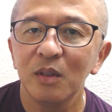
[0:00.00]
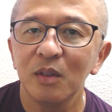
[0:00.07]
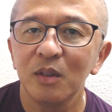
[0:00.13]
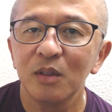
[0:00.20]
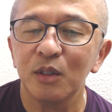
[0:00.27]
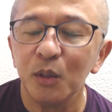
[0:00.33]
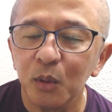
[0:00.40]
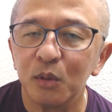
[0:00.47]

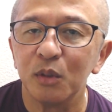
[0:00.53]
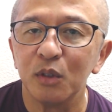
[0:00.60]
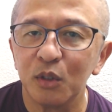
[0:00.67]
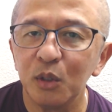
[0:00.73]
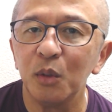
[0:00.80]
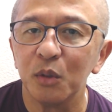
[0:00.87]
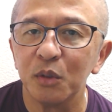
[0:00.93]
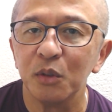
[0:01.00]
強く
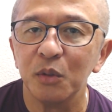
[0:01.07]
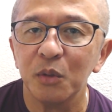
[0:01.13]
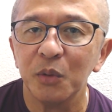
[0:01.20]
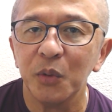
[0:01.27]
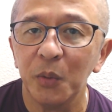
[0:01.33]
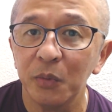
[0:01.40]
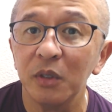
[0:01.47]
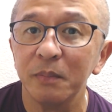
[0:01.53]
強く
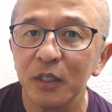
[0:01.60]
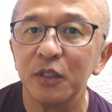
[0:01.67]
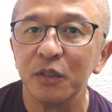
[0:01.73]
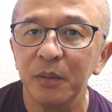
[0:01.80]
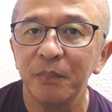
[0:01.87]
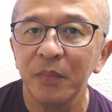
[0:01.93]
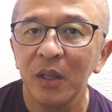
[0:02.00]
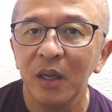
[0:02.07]
思います。
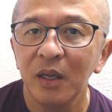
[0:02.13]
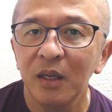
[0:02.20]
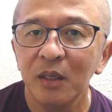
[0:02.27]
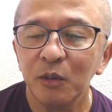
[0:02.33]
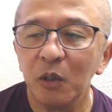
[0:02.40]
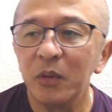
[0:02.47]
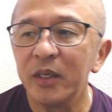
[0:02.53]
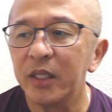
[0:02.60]
というわけ